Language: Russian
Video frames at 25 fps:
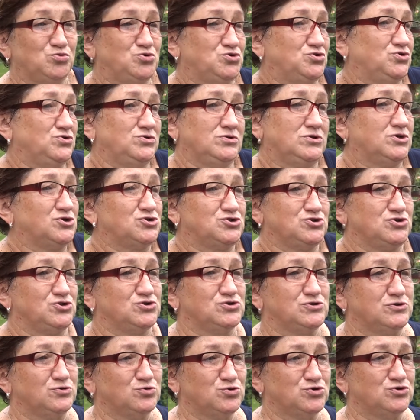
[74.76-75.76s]
очень даже
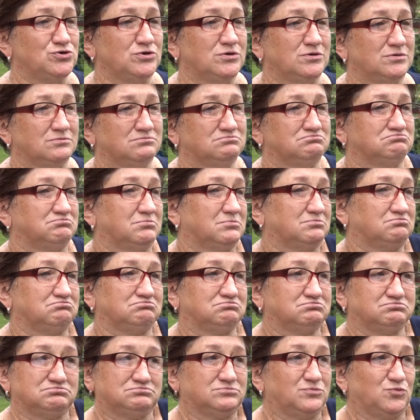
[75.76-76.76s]
несложно
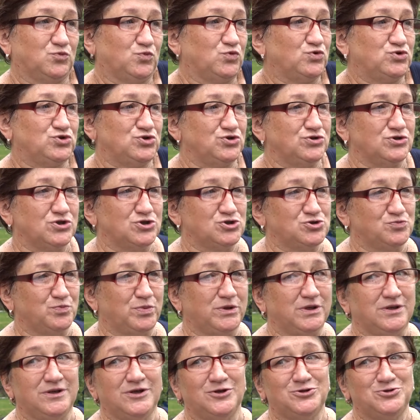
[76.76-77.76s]
очень даже
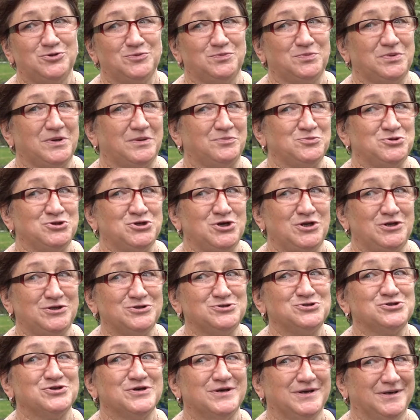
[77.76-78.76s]
приятно
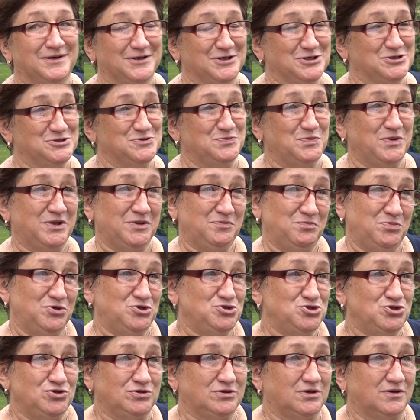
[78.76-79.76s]
пообщались с
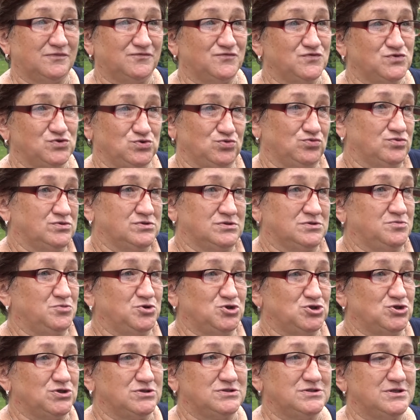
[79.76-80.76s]
переписчиком, все
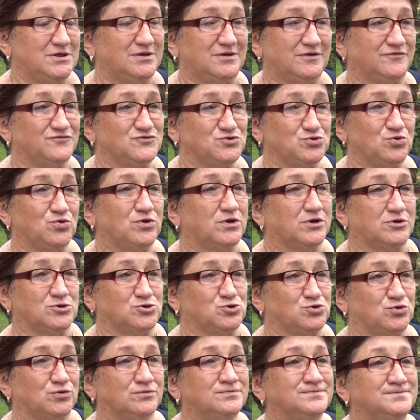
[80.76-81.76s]
замечательно, все хорошо.